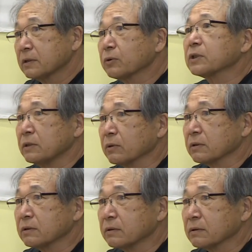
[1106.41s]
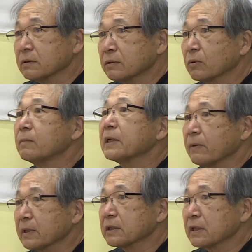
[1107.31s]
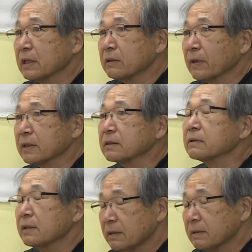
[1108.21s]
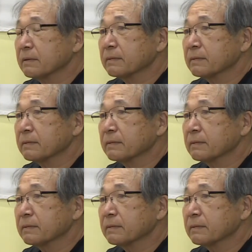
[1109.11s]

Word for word: 商品とするというそこまで私がやるわけですね、